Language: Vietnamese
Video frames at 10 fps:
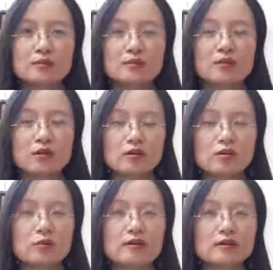nó
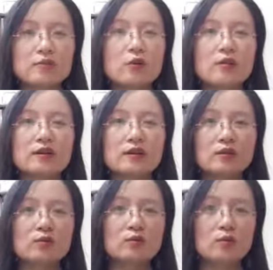liên quan đến mối quan
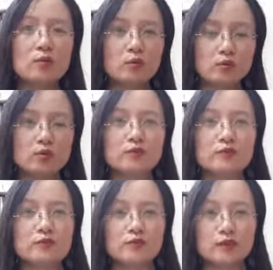hệ của một người
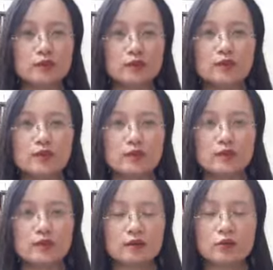với
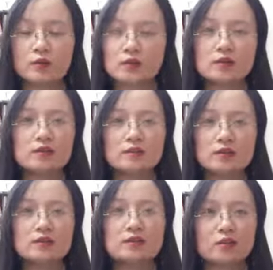à, đối phương với
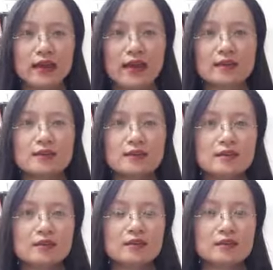người còn lại
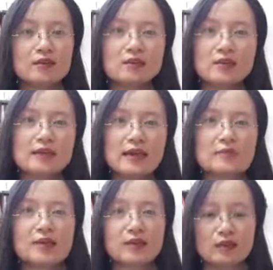tức là có thể cha
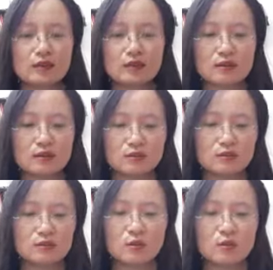mẹ có thể là
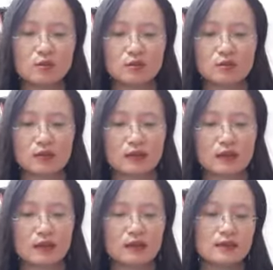người chú có thể
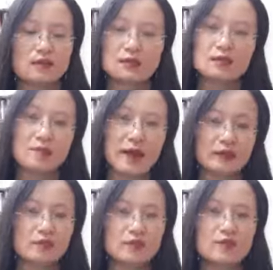là người
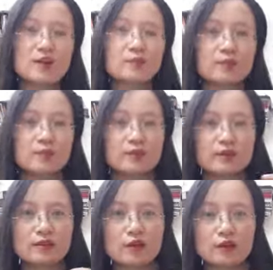bạn vân vân
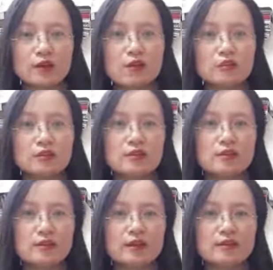cái phần đầu thì
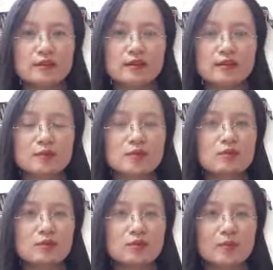liên quan đến cảm
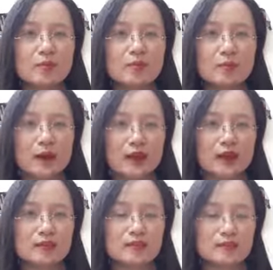xúc nước đôi
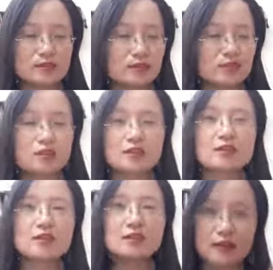mà dựa trên
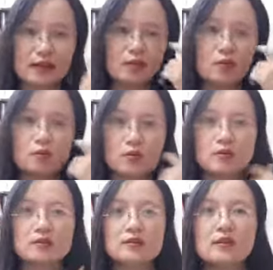cái tính cách của một
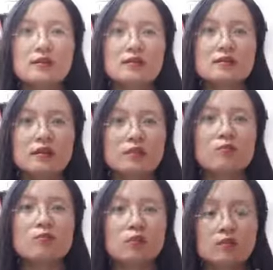người tức là
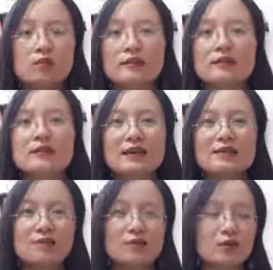cùng một cái loại tính cách
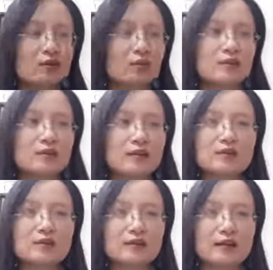nhưng mà có lúc mình
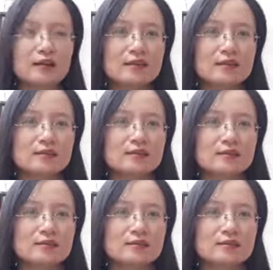thấy rất là ờ,